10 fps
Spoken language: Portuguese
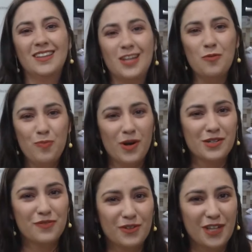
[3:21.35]
Não
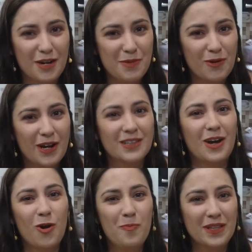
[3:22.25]
pode faltar no meu
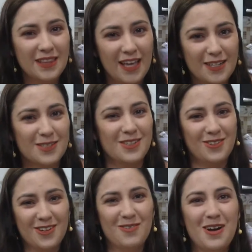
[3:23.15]
guarda-roupa tênis, que
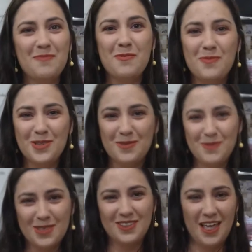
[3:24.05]
é o que eu amo muito,
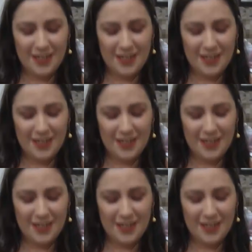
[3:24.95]
muito